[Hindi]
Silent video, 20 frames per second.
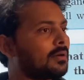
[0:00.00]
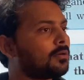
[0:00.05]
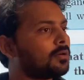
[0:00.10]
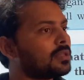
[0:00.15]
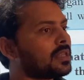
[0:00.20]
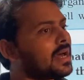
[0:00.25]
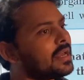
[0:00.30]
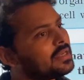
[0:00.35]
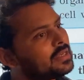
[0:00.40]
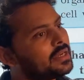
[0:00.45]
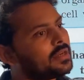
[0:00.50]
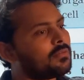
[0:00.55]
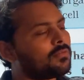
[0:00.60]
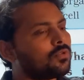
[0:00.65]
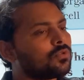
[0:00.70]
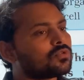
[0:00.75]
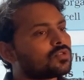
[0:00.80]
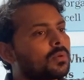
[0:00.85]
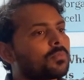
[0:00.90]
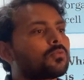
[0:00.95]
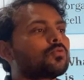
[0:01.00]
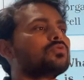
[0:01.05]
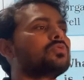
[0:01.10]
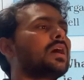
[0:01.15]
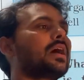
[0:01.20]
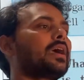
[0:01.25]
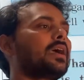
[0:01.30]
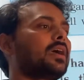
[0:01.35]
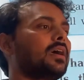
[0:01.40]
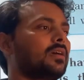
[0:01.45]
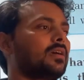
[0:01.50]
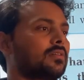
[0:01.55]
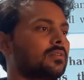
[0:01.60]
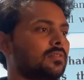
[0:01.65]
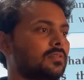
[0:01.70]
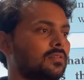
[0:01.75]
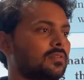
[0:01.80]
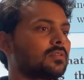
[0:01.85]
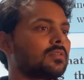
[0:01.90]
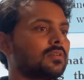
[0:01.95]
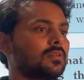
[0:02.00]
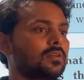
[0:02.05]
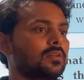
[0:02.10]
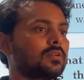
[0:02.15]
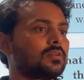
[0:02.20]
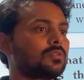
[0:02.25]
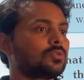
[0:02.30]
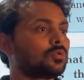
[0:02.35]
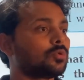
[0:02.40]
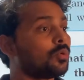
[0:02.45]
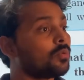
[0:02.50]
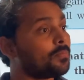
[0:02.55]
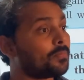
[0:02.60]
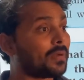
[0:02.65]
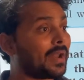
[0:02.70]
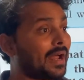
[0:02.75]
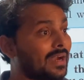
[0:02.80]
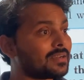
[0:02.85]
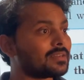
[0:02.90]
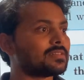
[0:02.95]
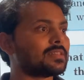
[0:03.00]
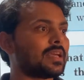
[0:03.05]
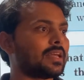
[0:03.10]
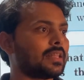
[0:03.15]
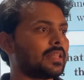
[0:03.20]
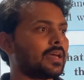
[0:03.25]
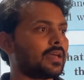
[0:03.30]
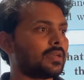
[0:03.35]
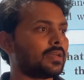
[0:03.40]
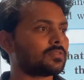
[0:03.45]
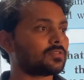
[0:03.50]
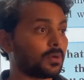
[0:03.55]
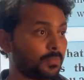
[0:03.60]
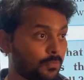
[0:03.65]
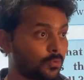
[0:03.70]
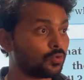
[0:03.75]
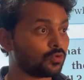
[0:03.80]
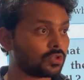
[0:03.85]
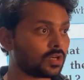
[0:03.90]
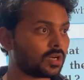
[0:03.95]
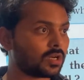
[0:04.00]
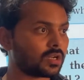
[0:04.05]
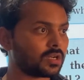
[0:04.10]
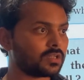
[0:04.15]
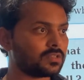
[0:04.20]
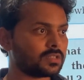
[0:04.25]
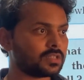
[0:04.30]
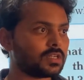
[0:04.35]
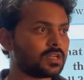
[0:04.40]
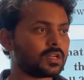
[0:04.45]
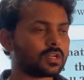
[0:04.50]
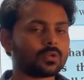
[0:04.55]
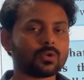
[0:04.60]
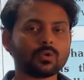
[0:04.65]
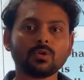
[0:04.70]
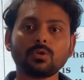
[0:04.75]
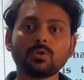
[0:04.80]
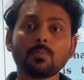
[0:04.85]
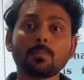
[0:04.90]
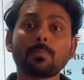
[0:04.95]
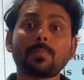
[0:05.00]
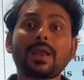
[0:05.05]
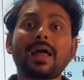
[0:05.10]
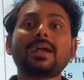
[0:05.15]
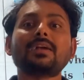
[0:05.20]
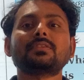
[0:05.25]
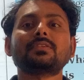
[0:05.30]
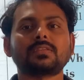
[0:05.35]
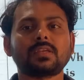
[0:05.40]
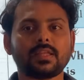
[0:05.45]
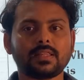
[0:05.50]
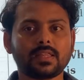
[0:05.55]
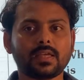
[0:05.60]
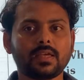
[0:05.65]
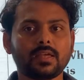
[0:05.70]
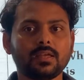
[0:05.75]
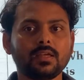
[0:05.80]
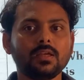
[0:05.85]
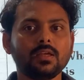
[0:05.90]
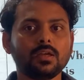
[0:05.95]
वौधा ये वो सब कुछ आ गया तो प्लांट्स ज्यादा है सब कुछ अगर कंसिडर करोगे तो प्लांट्स ज्यादा है